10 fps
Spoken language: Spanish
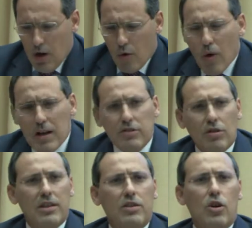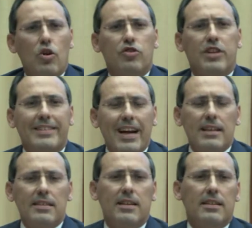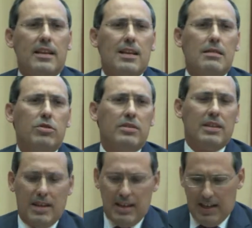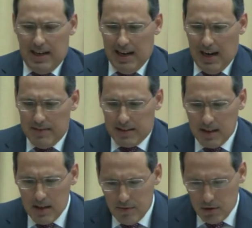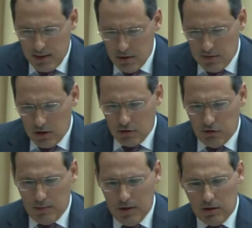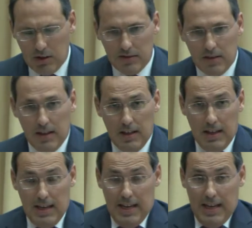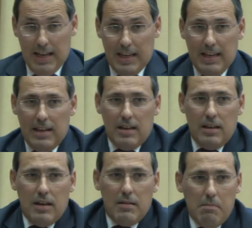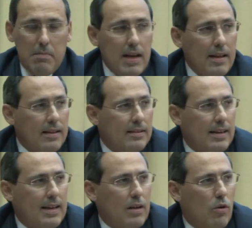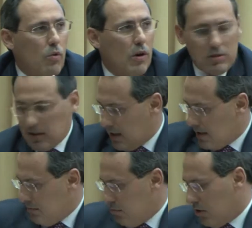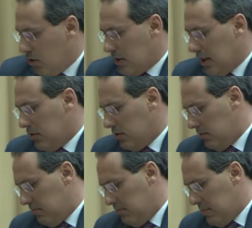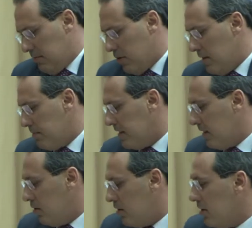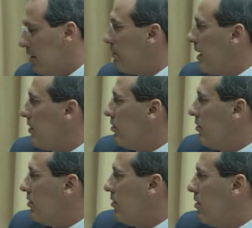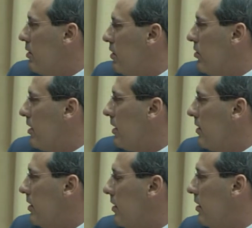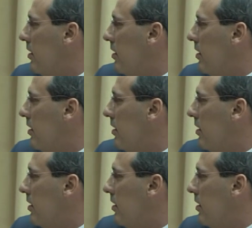¿Cuáles son los ataques que tenemos a la libertad de información de los consumidores? Voy a destacar cuatro ataques muy concretos. Vamos a ir pasando esto, que para eso lo hemos hecho en casa.